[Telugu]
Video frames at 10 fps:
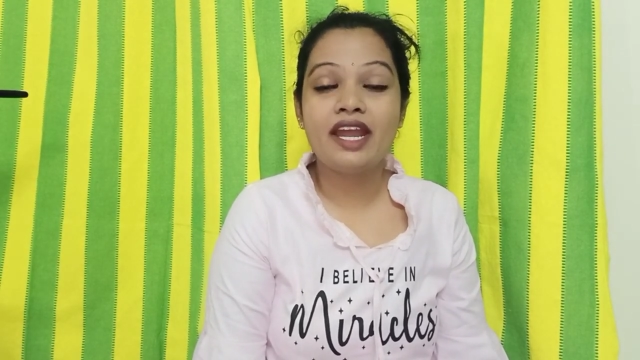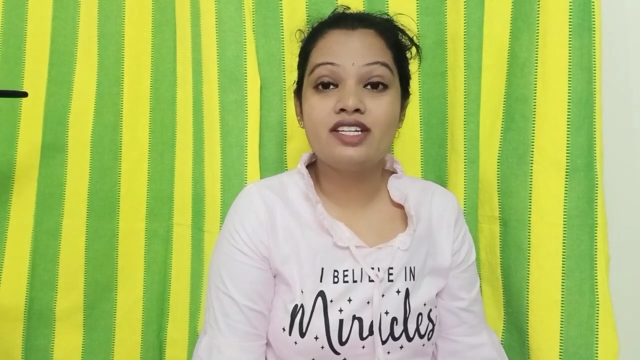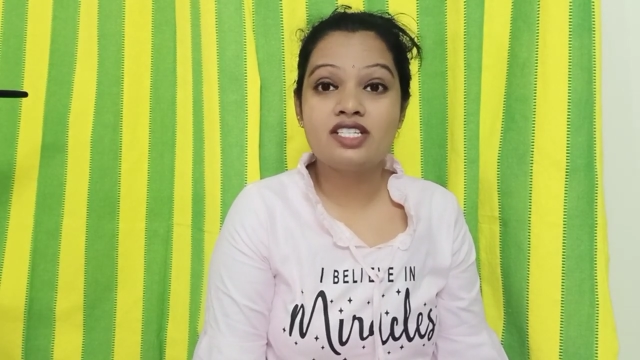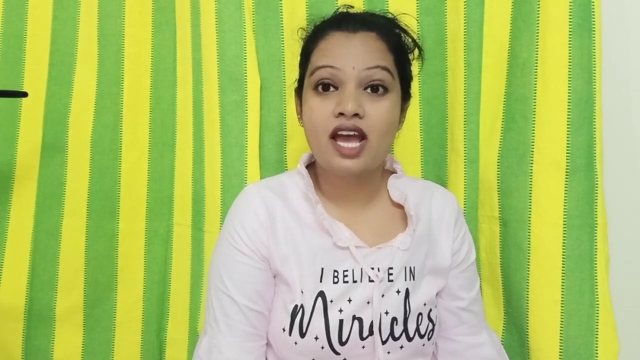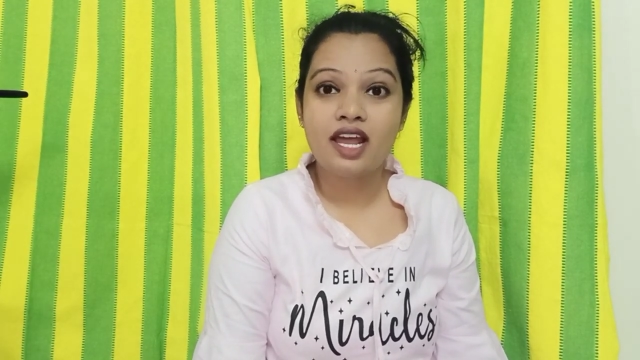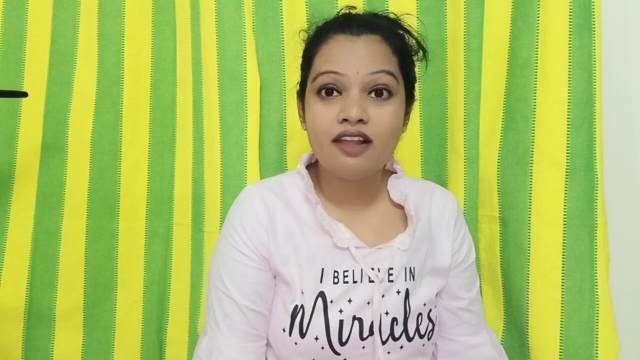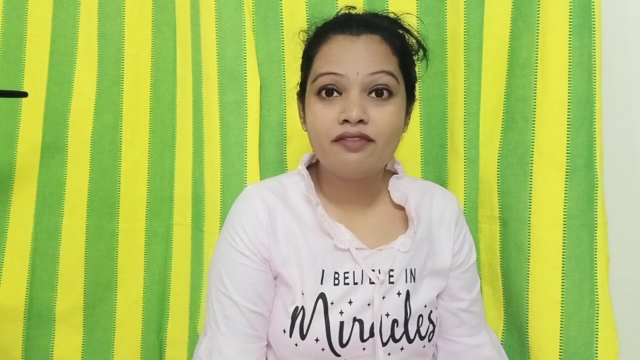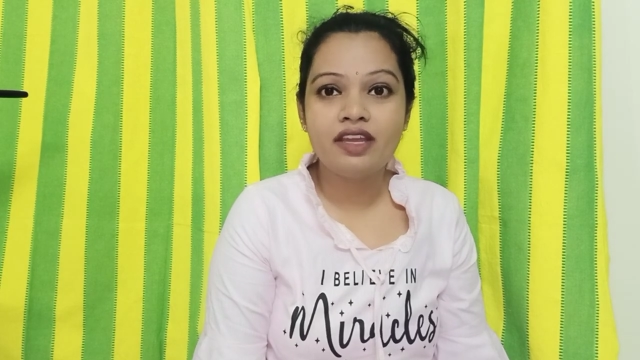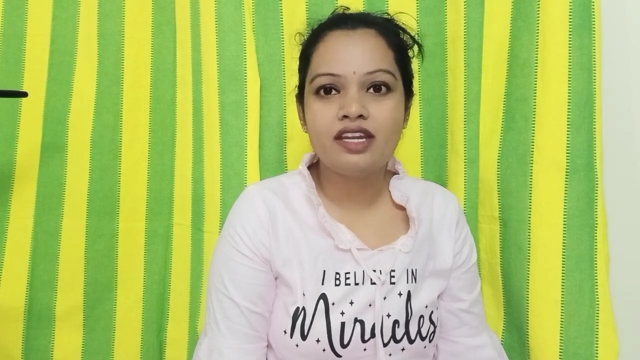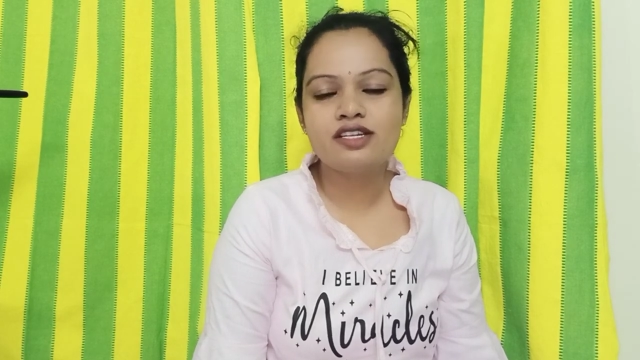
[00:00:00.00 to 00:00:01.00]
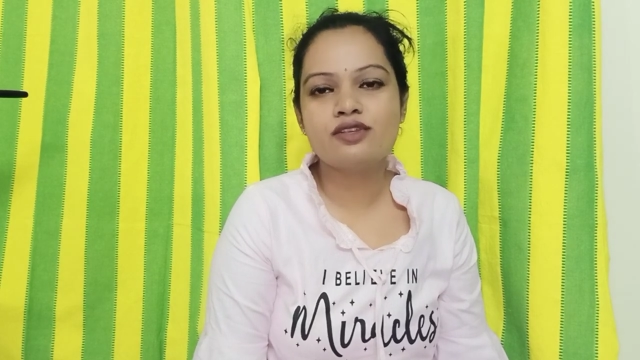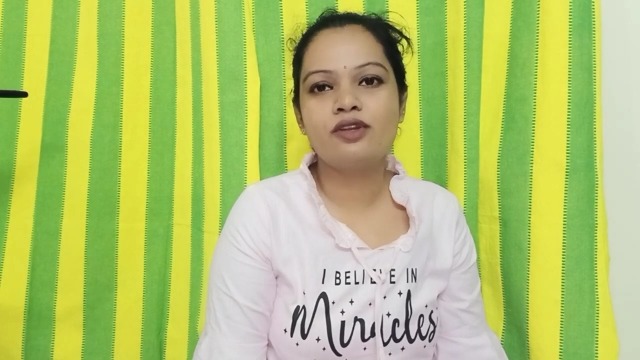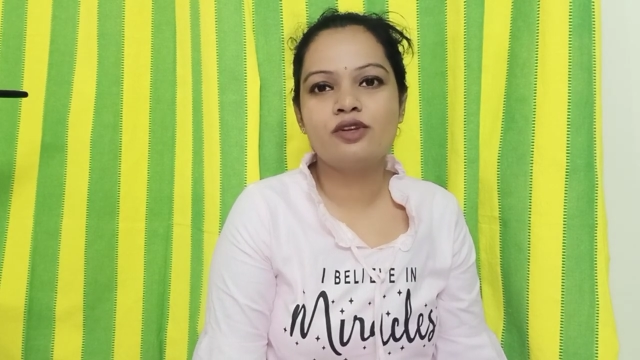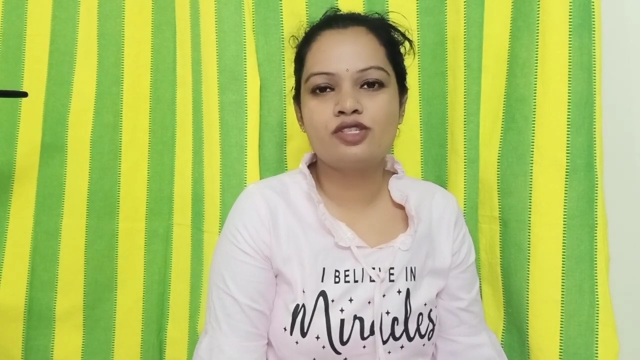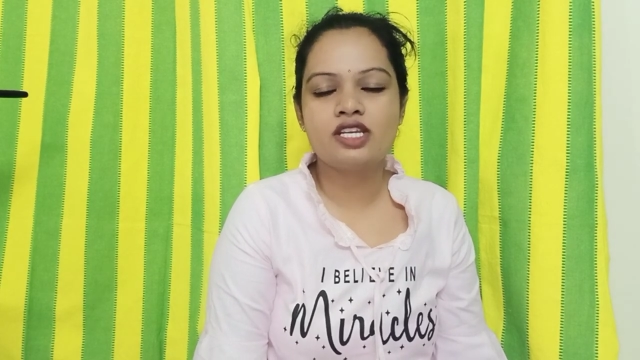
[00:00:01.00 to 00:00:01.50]
అండ్ చాలా వేరియంట్స్
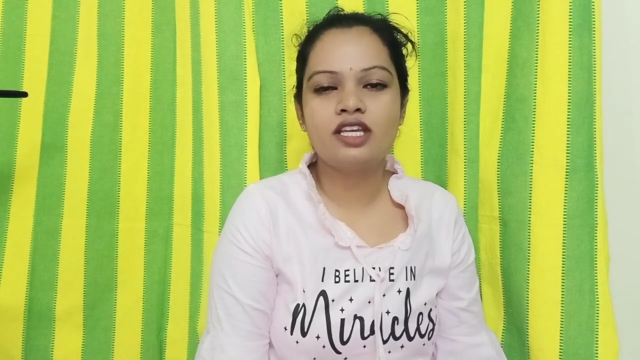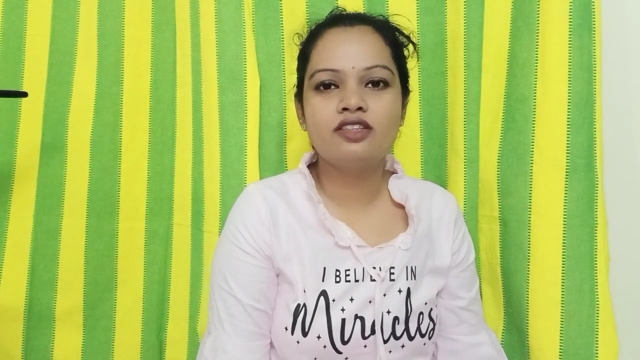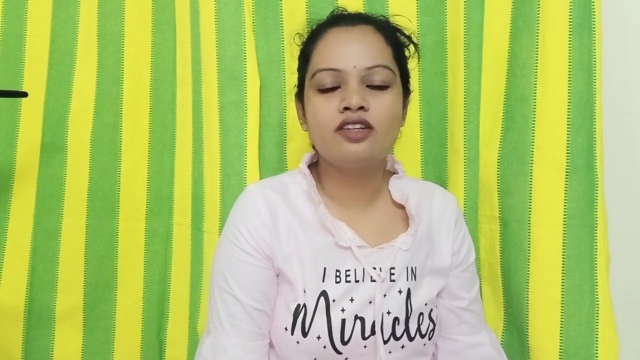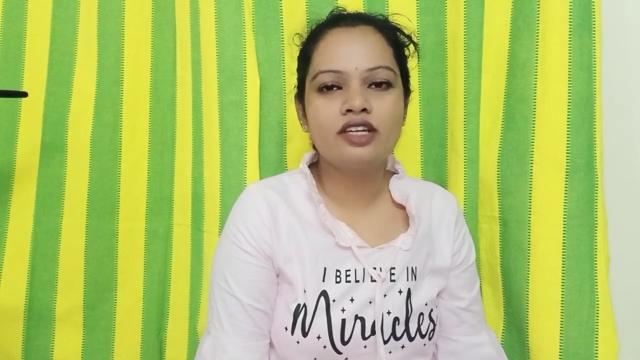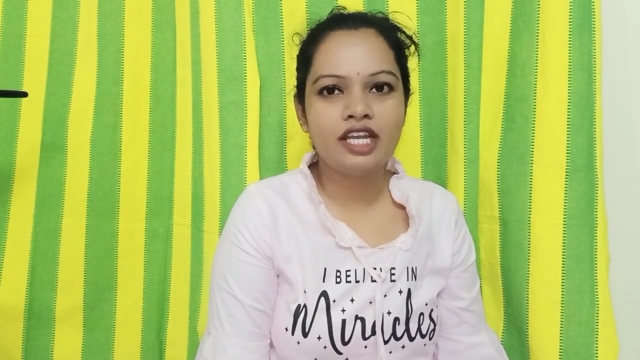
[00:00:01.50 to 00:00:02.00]
కూడా వచ్చాయి ఇందులో